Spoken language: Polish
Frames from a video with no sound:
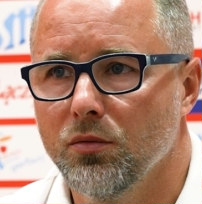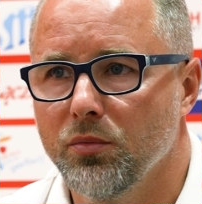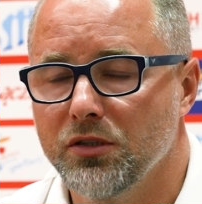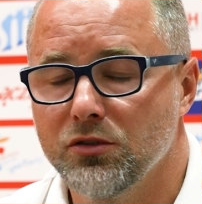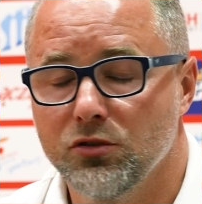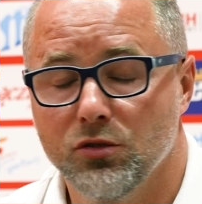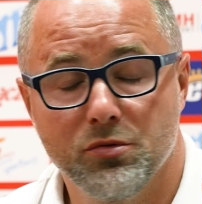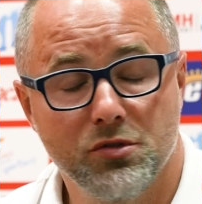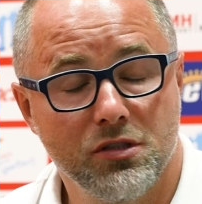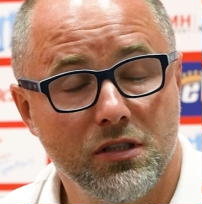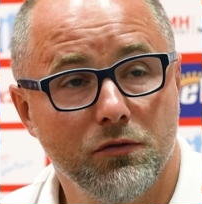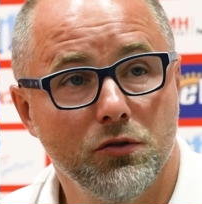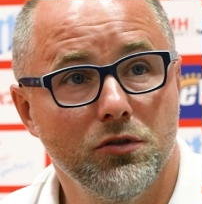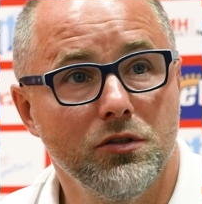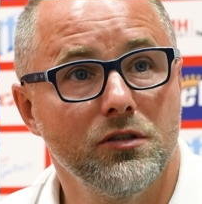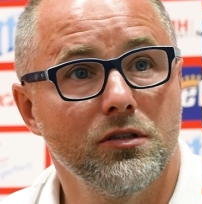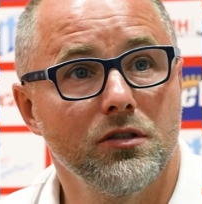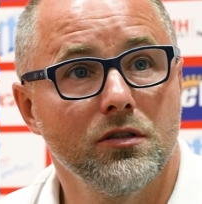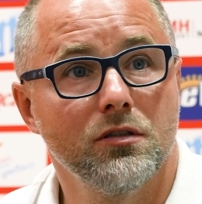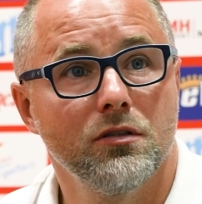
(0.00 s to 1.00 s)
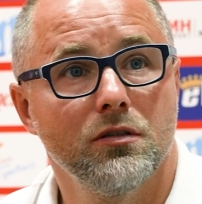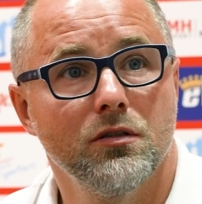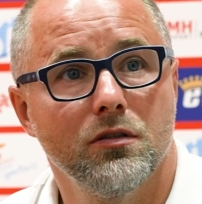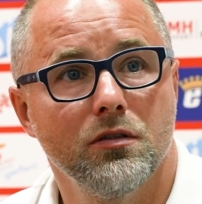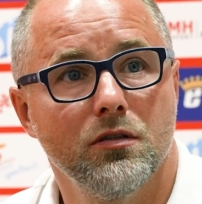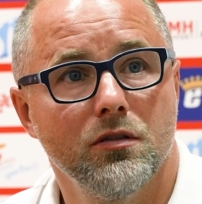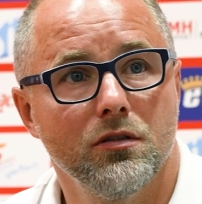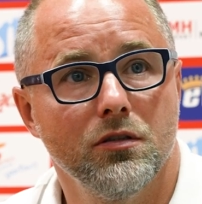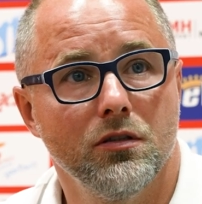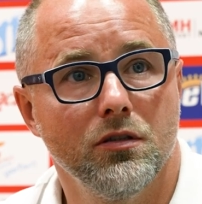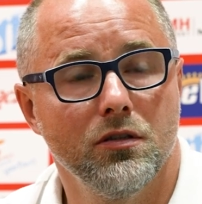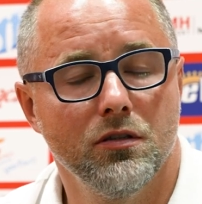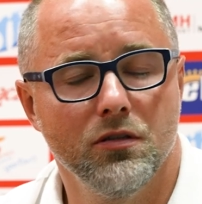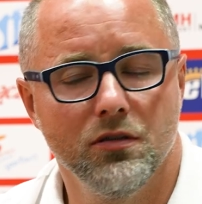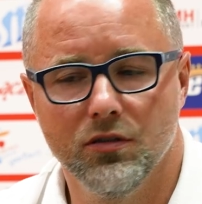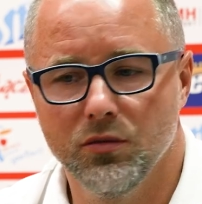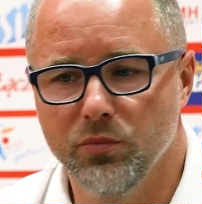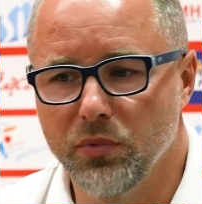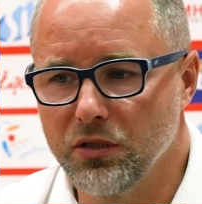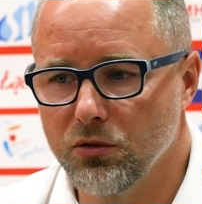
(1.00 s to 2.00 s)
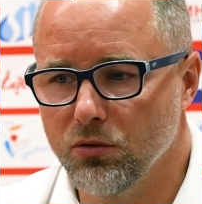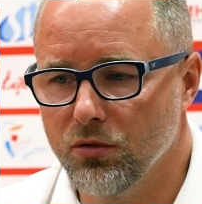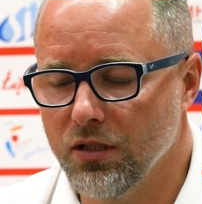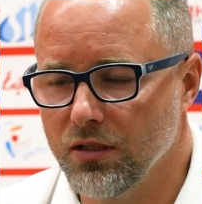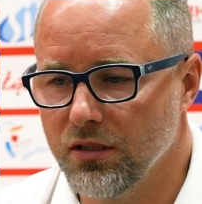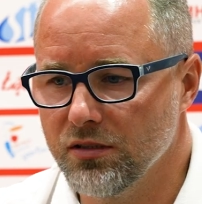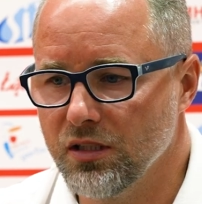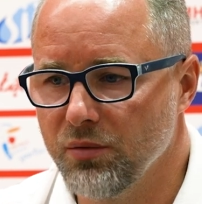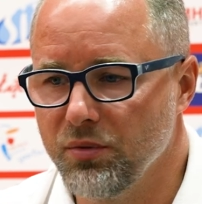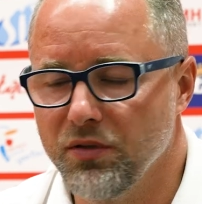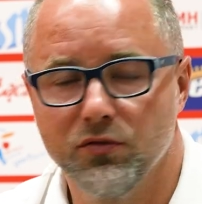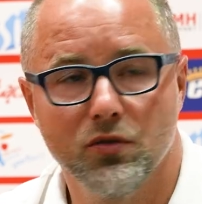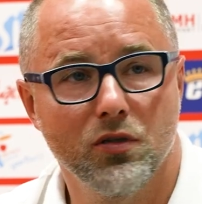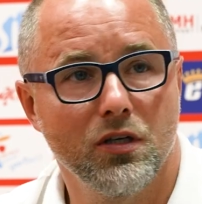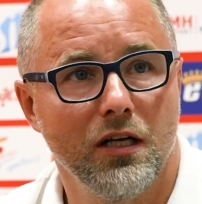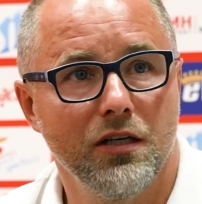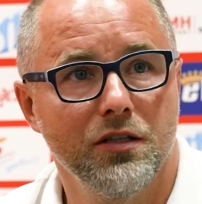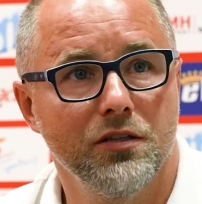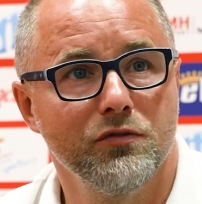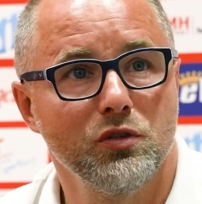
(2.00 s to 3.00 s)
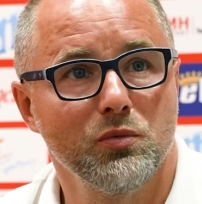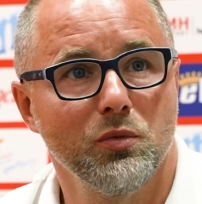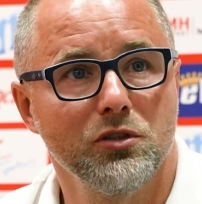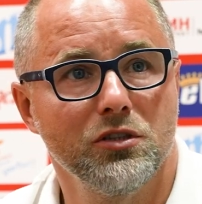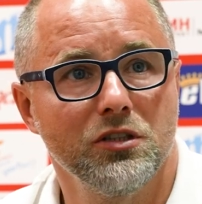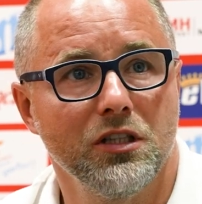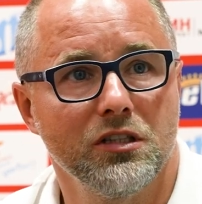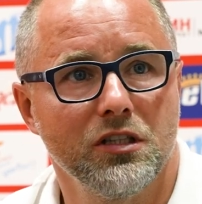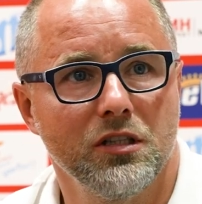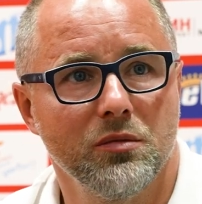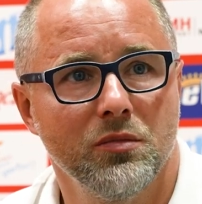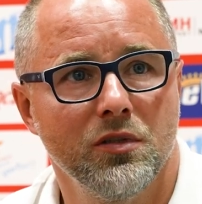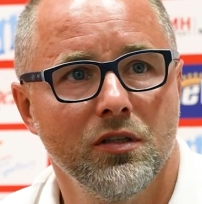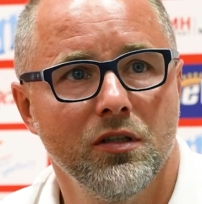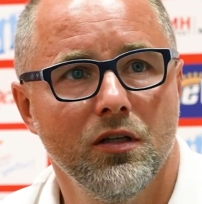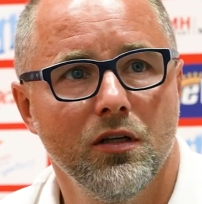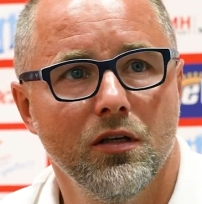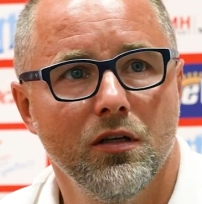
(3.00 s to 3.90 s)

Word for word: bardzo dobrzy zawodnicy i będą dla nas na pewno realnym wzmocnieniem.